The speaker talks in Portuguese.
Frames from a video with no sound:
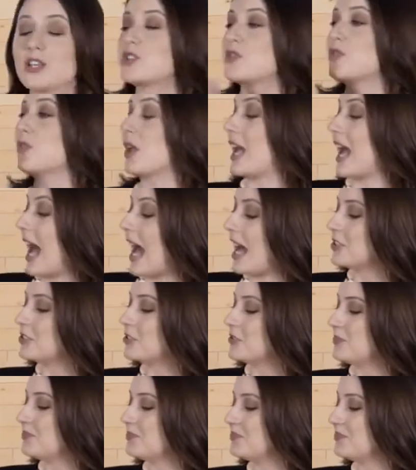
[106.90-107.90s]
o
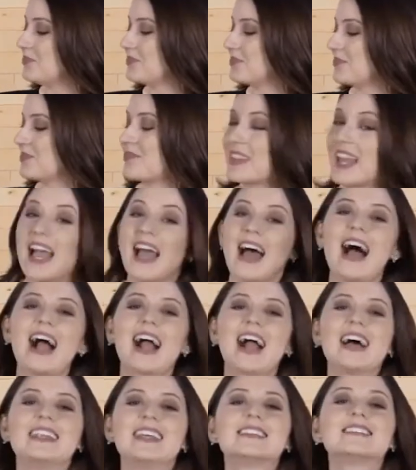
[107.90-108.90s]
certificado,
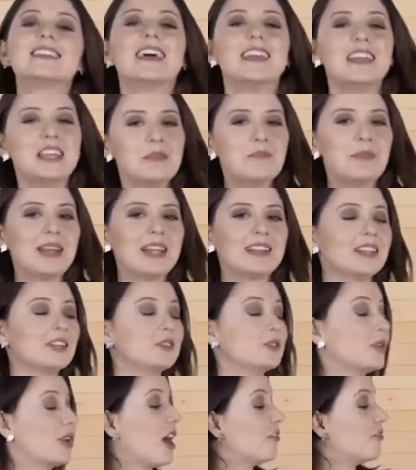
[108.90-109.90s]
a caneta
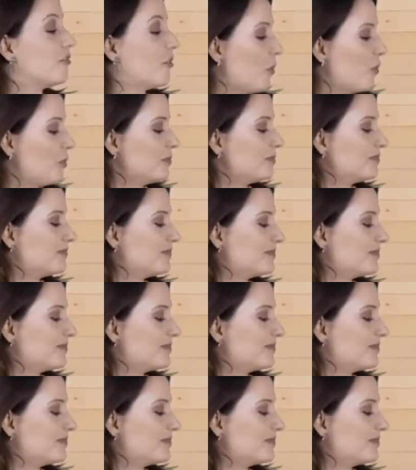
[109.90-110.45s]
empreendedora Avon